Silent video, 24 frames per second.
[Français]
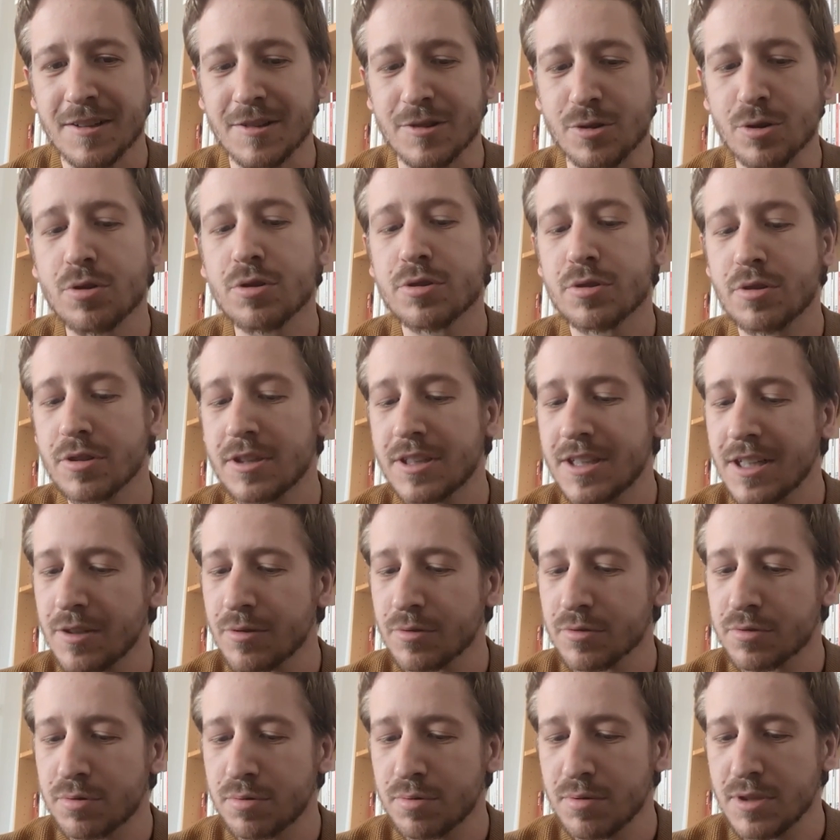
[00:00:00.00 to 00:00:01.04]
De l'autre côté,
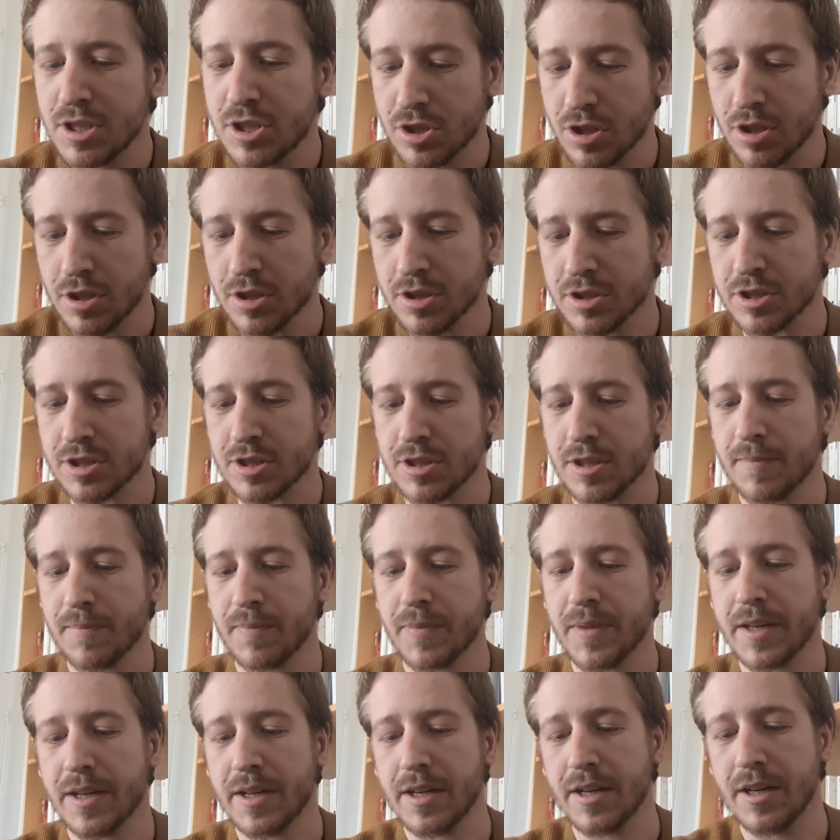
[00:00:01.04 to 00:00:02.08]
on suit Georges,
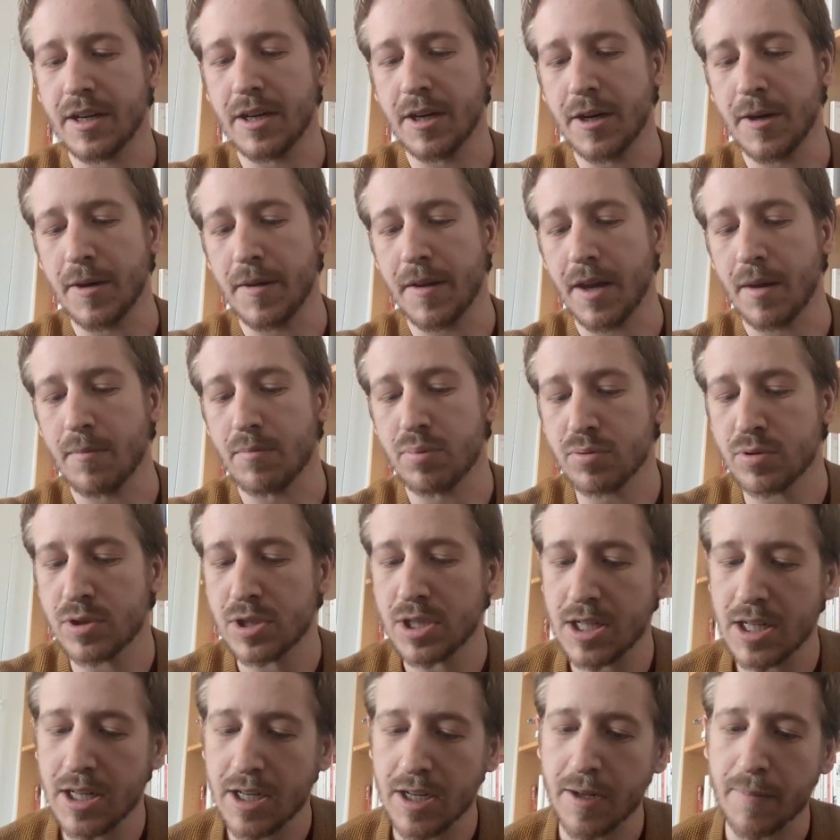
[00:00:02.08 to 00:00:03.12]
un,
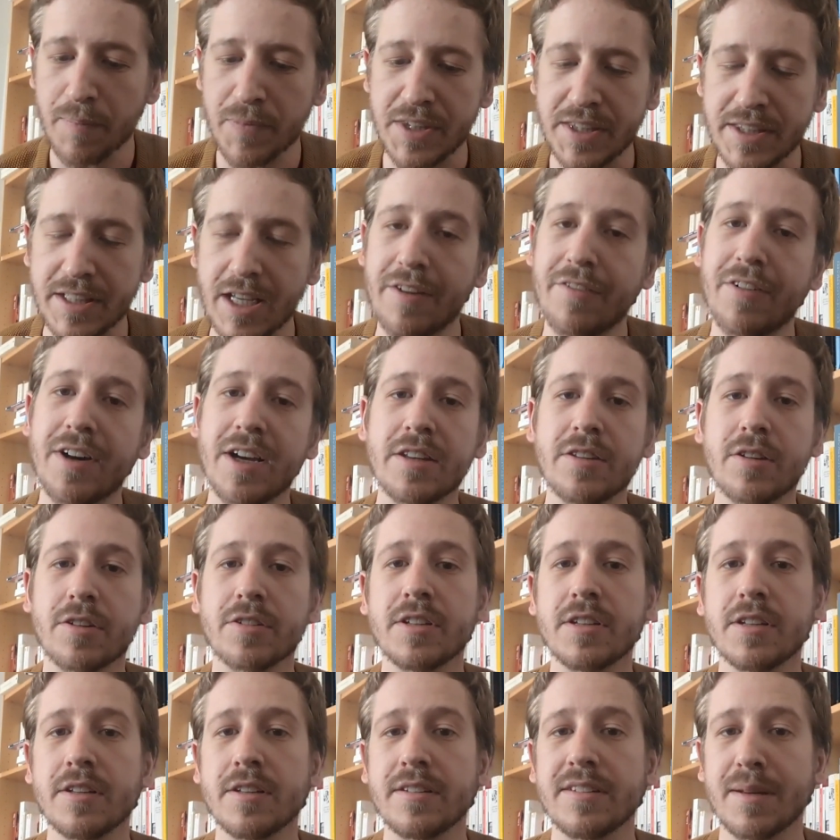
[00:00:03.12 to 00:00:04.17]
boucher hein, qui travaille dans
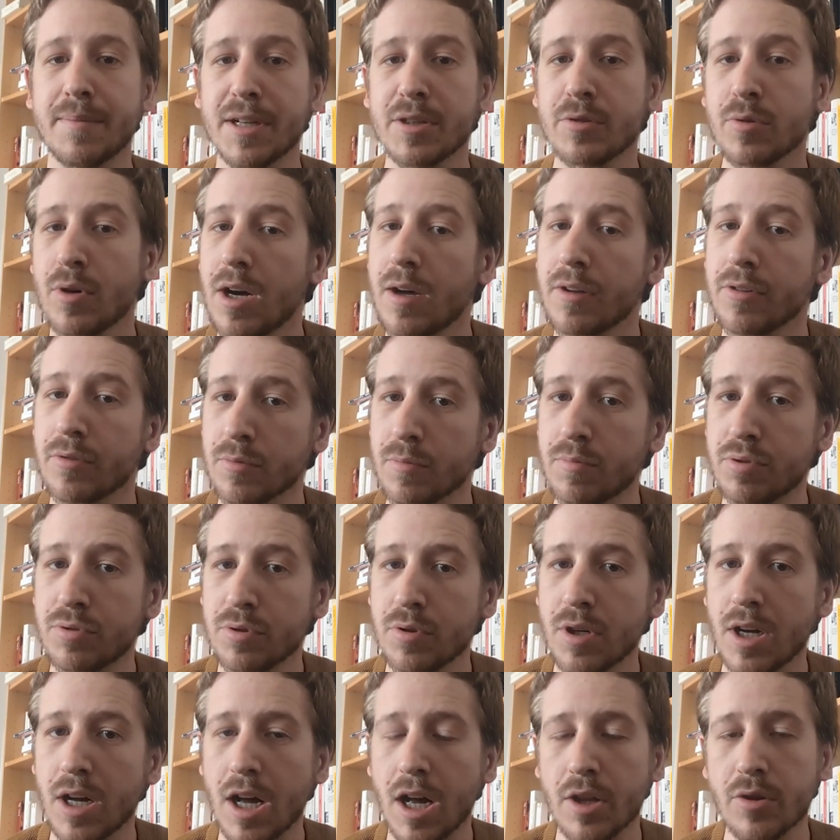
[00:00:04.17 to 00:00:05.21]
des abattoirs, donc
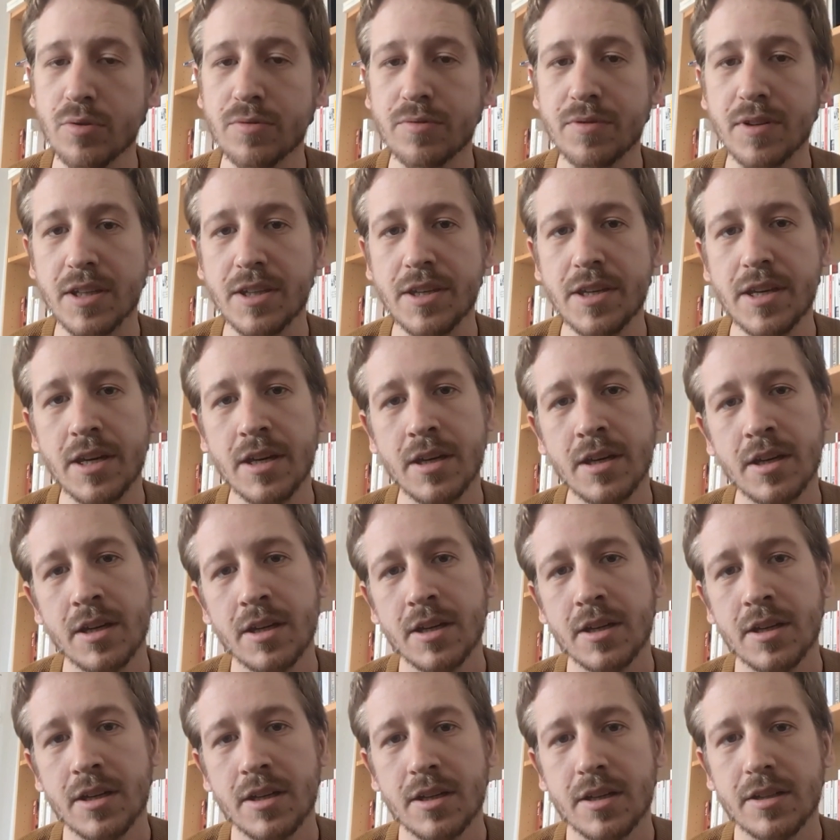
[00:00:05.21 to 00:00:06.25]
plutôt un, ouvrier
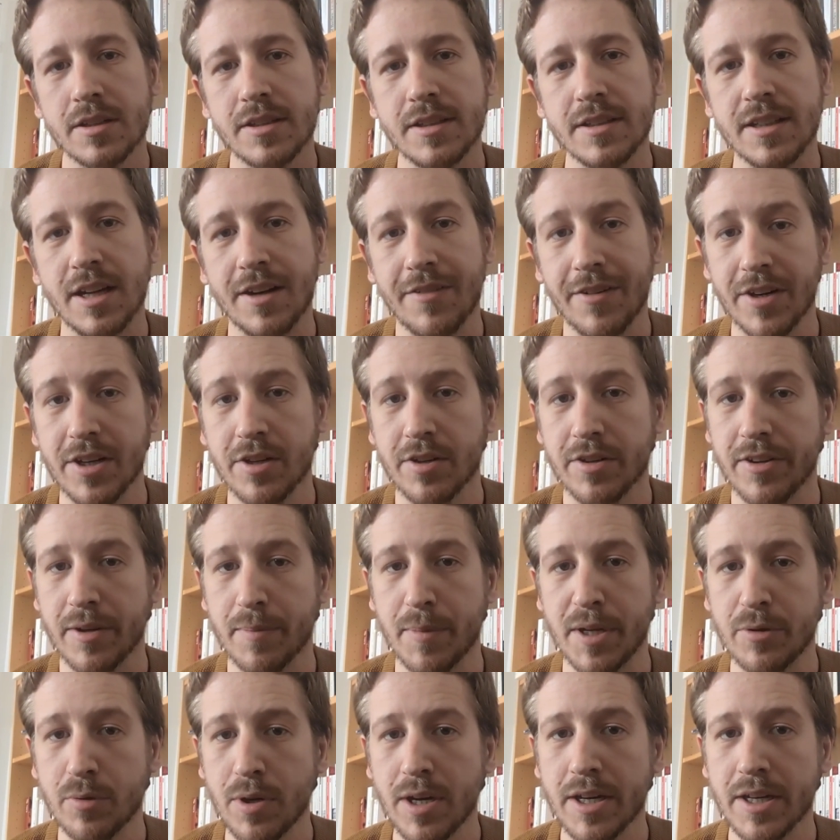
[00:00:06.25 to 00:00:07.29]
qui travaille dans les
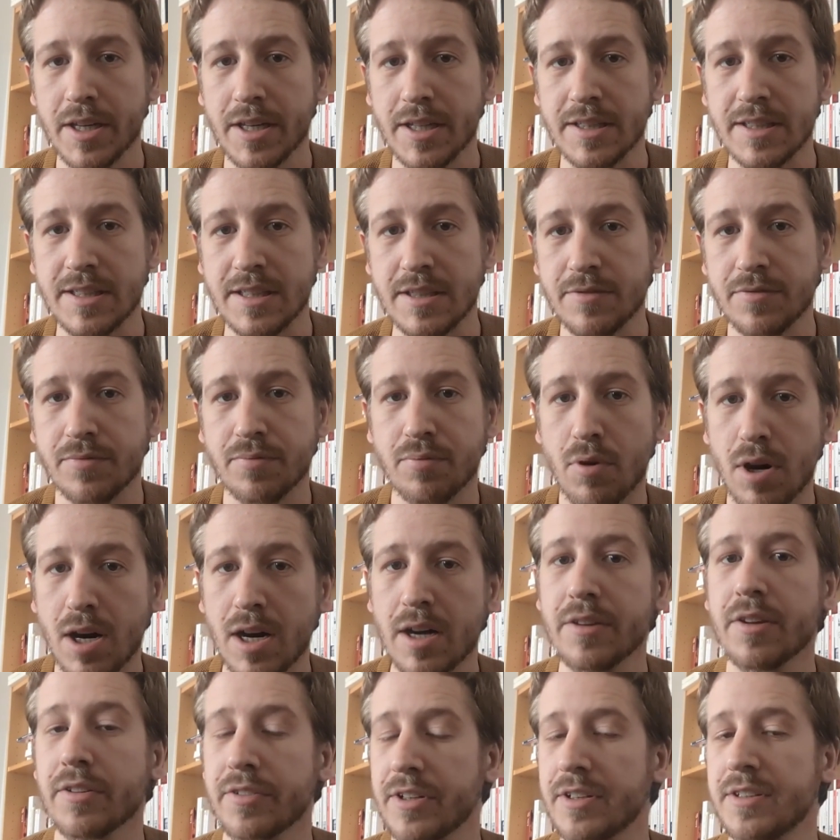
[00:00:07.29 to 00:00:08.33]
abattoirs et qui
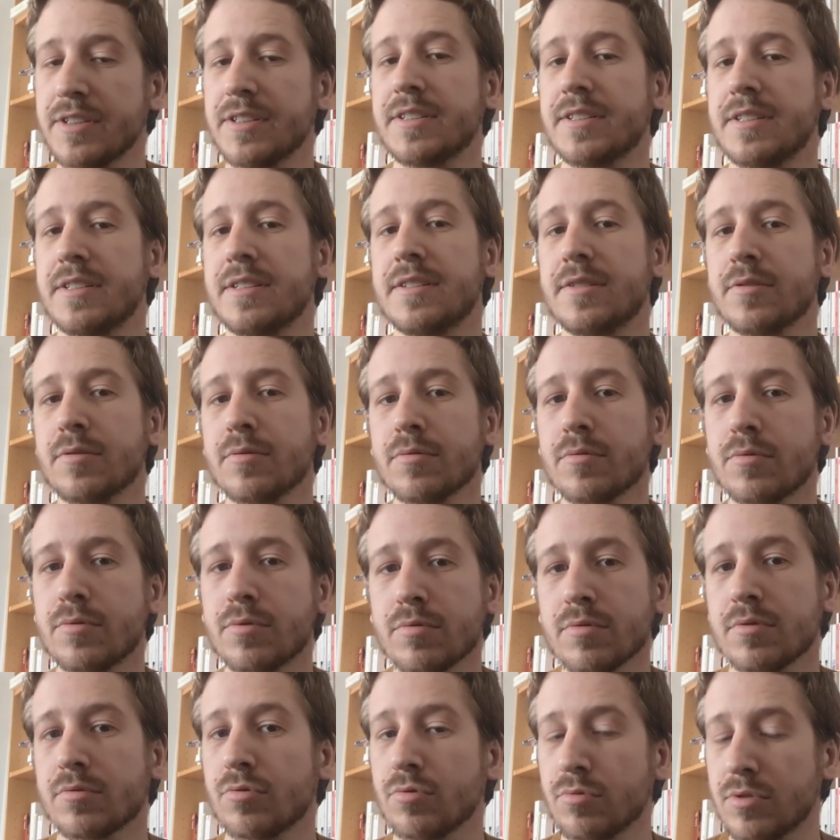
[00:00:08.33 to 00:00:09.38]
voit dans cette décision
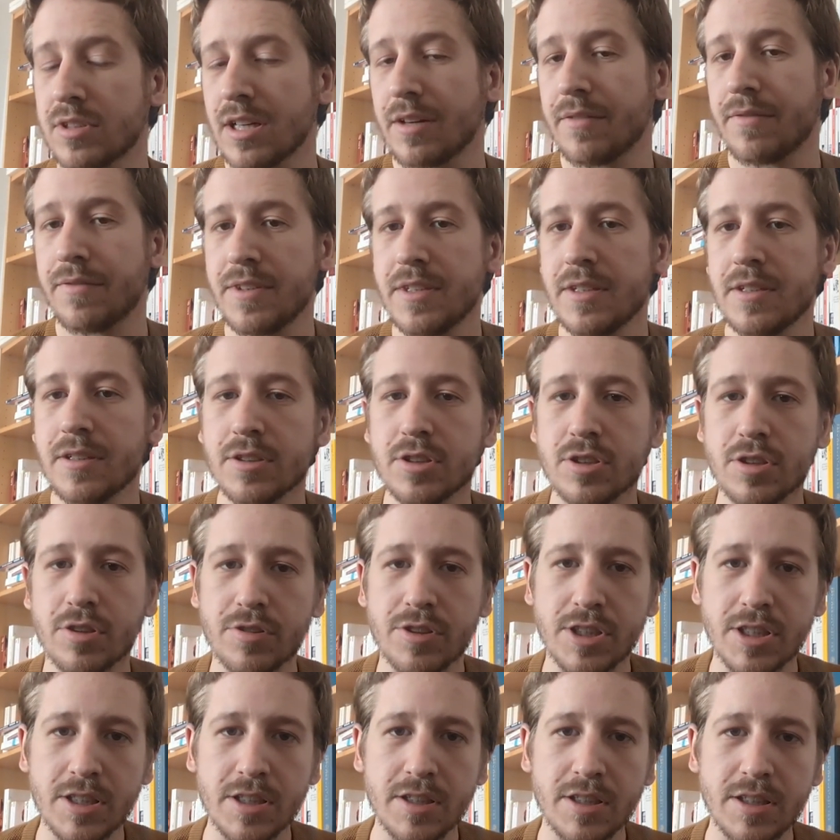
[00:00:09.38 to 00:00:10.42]
donc toute sa vie
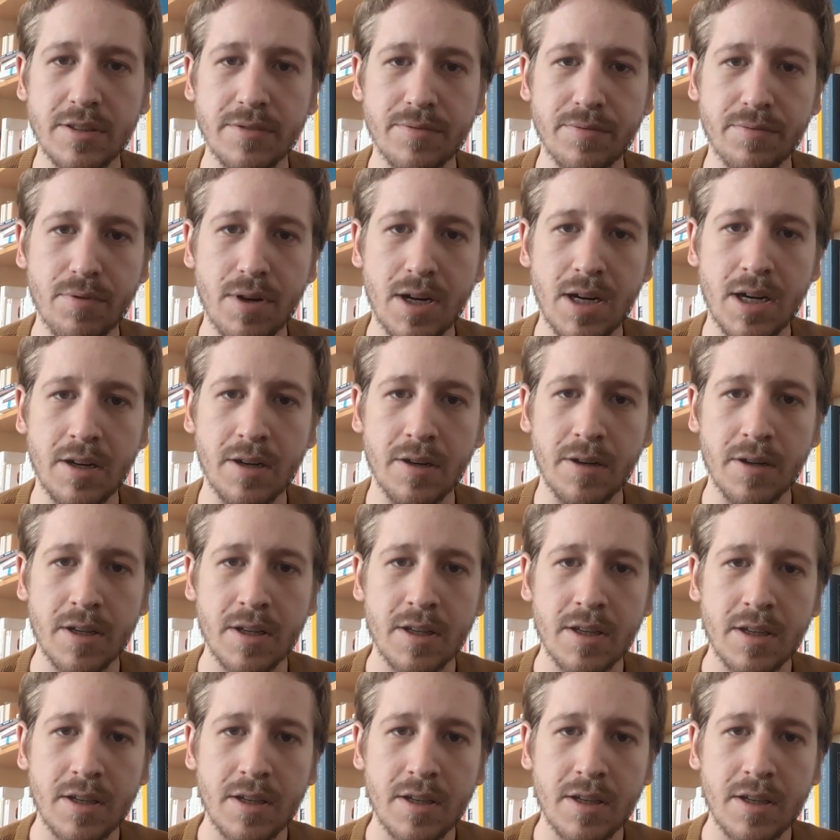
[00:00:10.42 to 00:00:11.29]
changer, qui voit